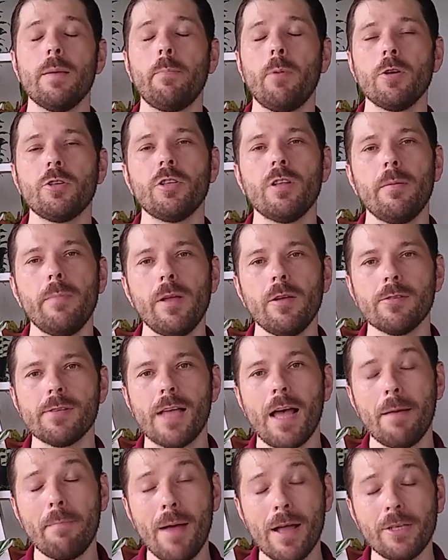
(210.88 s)
Você pode também
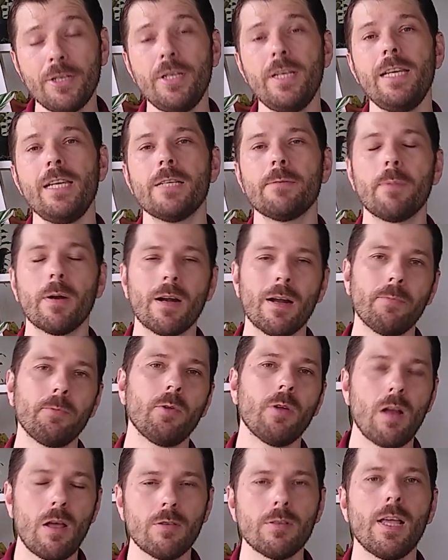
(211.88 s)
usar armadilhas para
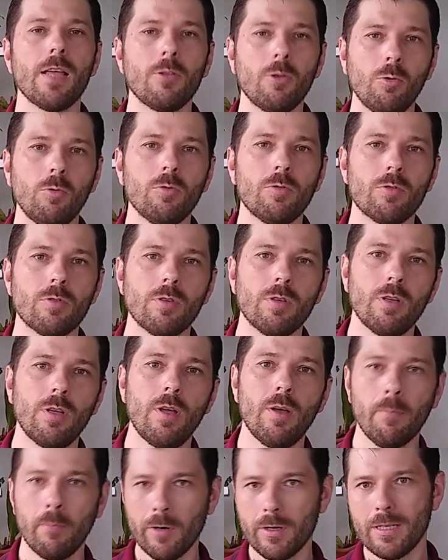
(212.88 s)
capturar os adultos,
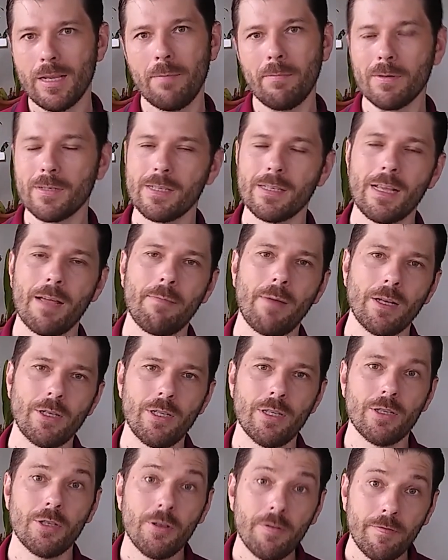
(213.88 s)
por exemplo, essas
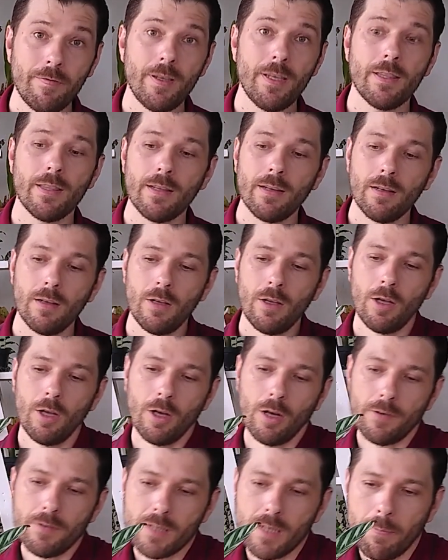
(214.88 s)
armadilhas de fita,
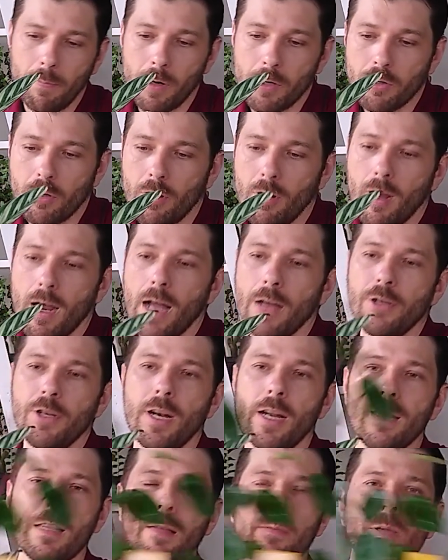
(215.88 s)
ou você pode colocar
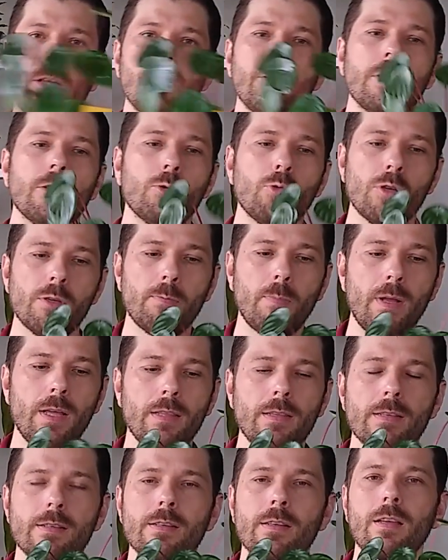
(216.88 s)
diretamente nas suas
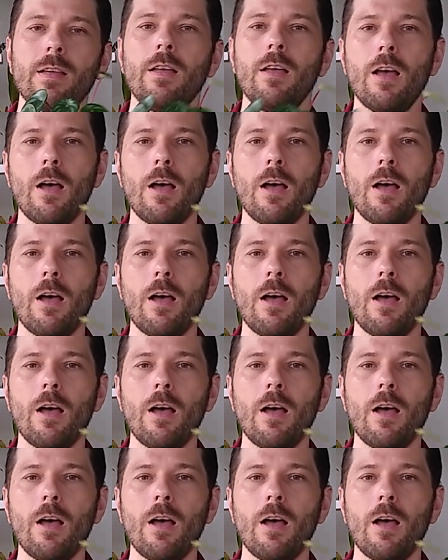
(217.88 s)
plantas.